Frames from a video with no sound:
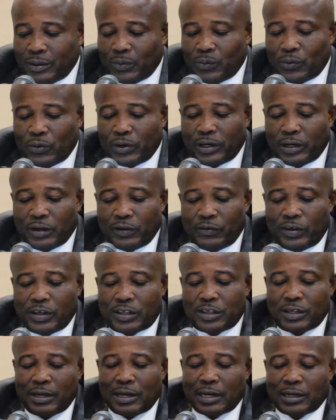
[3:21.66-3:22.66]
pour
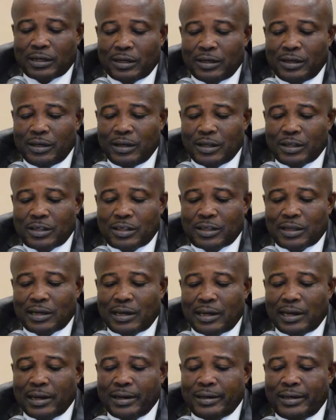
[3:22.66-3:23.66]
renverser la tendance
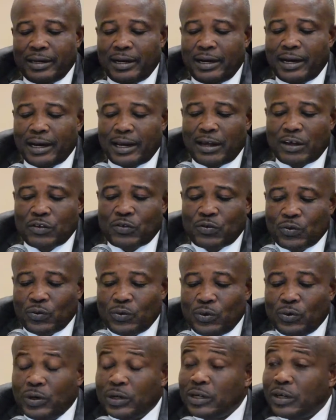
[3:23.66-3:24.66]
à la dégradation
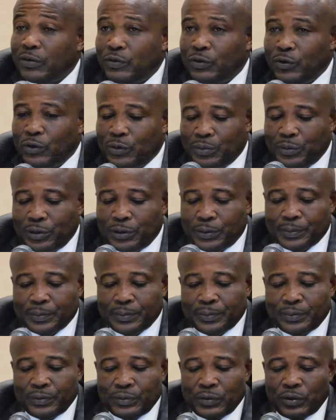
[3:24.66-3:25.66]
de notre environnement.
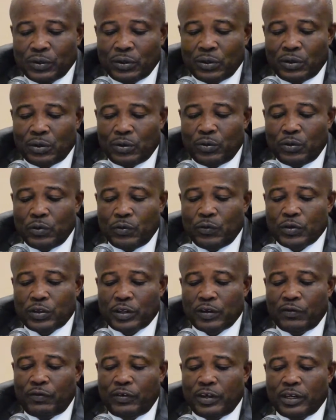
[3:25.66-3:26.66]
Je vous
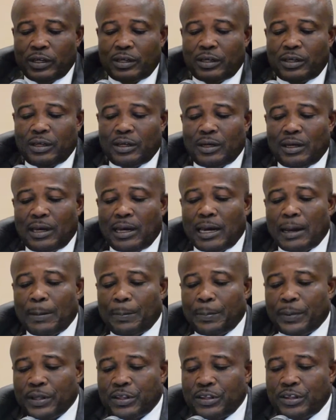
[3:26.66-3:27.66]
invite à
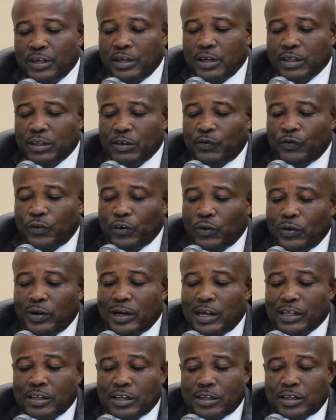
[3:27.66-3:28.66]
apprécier les efforts de
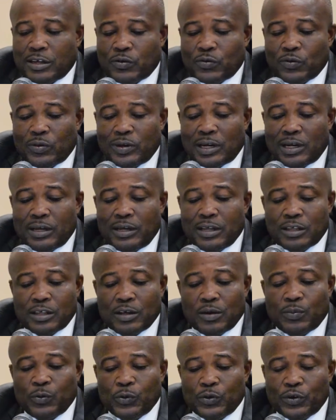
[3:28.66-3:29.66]
l'Agence nationale des
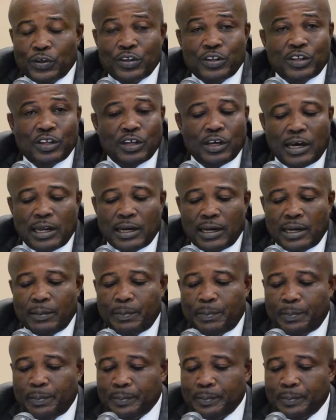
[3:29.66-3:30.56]
aires protégées, ANAP,